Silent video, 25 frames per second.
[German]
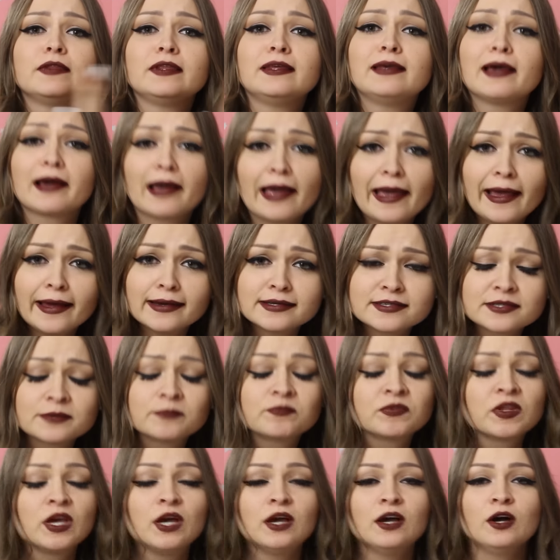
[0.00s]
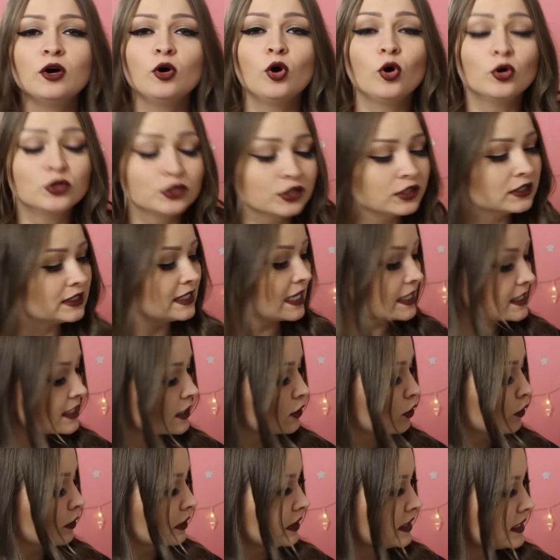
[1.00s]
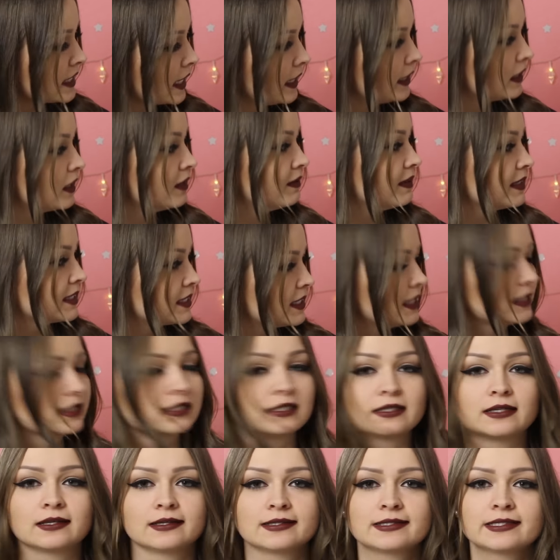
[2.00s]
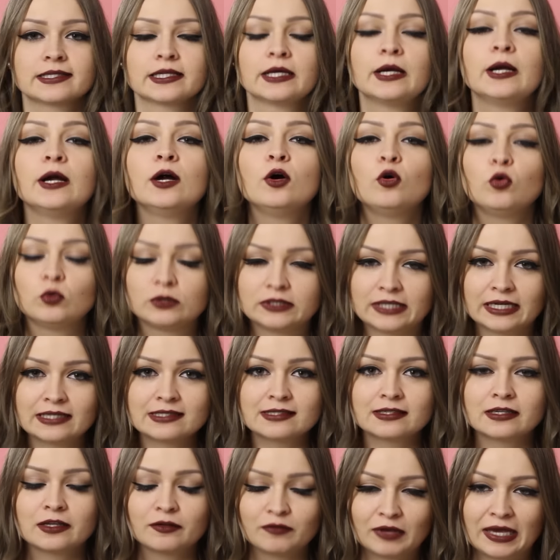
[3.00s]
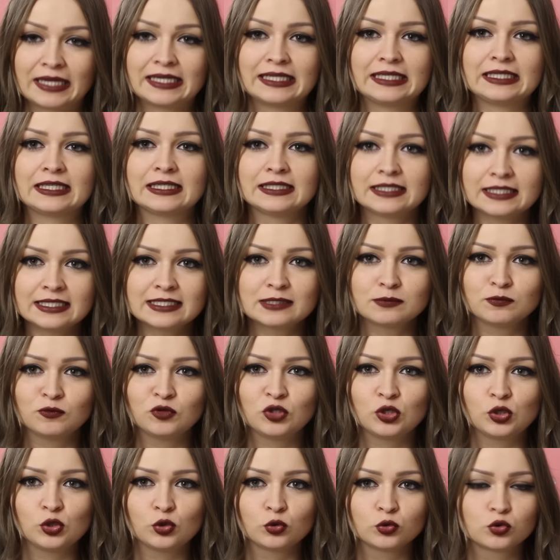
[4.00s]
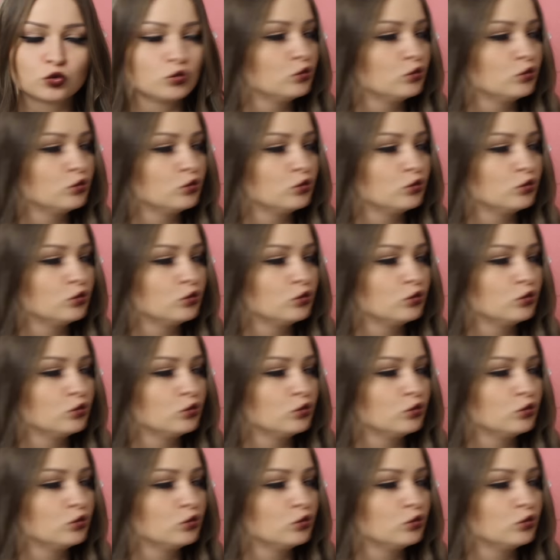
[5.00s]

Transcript: Gerät. Und dass ich euch zeige, was da drin ist. Und das werde ich in diesem Video